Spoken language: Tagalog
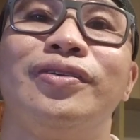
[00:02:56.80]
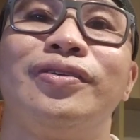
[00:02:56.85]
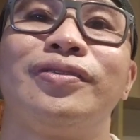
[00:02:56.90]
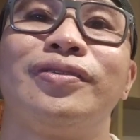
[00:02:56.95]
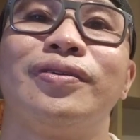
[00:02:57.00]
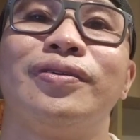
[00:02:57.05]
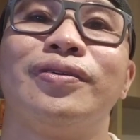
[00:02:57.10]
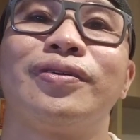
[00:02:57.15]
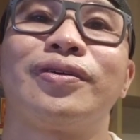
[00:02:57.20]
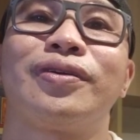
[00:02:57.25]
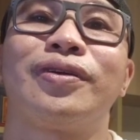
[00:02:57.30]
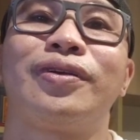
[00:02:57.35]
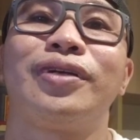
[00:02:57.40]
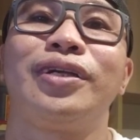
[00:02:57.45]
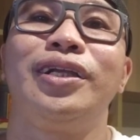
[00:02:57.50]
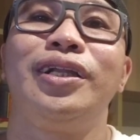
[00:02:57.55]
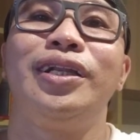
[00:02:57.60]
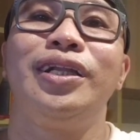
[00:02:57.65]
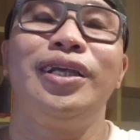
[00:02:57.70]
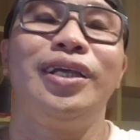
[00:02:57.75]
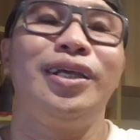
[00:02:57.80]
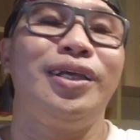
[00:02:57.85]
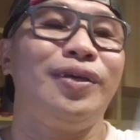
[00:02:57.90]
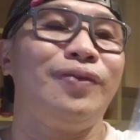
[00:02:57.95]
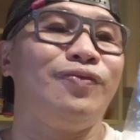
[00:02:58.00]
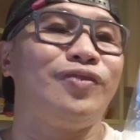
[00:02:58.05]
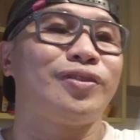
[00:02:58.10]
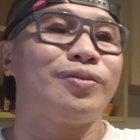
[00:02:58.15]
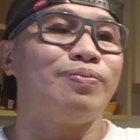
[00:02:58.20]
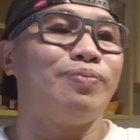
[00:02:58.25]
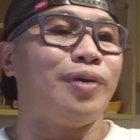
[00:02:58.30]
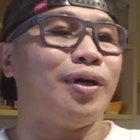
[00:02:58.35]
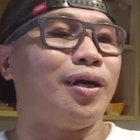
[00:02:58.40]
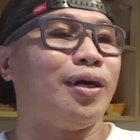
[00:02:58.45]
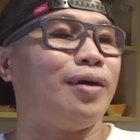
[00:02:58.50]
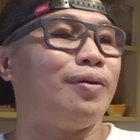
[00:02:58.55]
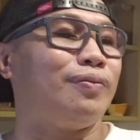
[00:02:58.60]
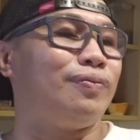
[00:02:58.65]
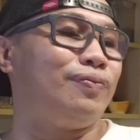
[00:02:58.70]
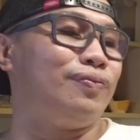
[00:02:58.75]
So, curry leaves,
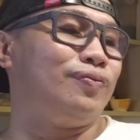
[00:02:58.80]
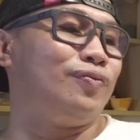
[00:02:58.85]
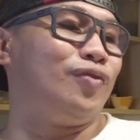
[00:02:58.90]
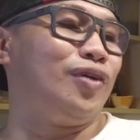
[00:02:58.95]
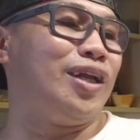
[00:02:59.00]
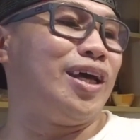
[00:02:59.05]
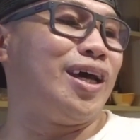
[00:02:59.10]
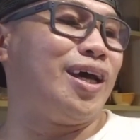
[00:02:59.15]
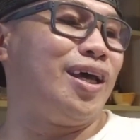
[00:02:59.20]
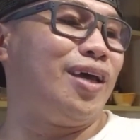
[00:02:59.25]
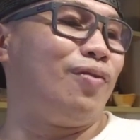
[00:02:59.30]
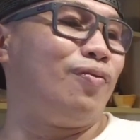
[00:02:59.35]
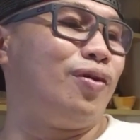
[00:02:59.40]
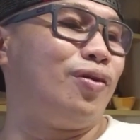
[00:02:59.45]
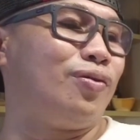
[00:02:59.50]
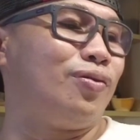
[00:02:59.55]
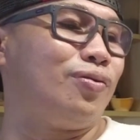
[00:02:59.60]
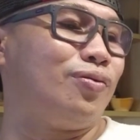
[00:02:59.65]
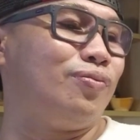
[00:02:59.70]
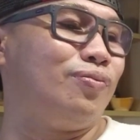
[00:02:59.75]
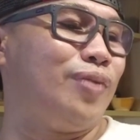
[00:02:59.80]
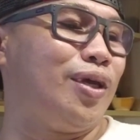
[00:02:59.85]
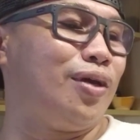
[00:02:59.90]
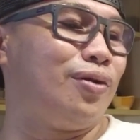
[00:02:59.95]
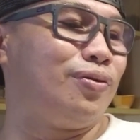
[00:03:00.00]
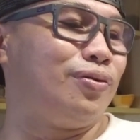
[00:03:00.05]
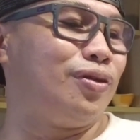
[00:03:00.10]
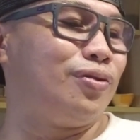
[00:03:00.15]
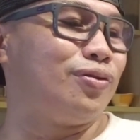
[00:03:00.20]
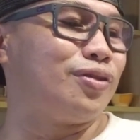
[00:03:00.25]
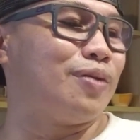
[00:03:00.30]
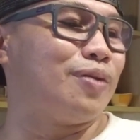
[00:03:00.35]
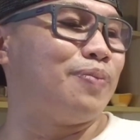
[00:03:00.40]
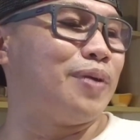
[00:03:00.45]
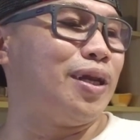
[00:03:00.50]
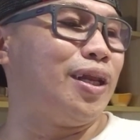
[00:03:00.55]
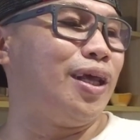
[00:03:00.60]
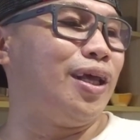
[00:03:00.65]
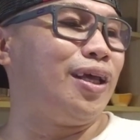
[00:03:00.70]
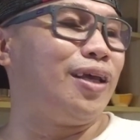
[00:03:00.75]
ma wala, ewan ko kung meron ito sa
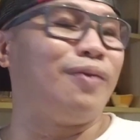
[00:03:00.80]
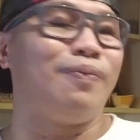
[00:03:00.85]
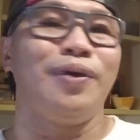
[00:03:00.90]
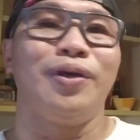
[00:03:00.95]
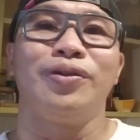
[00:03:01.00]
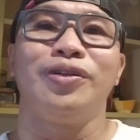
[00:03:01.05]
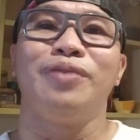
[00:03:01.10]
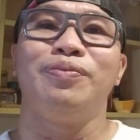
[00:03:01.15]
palengke, pero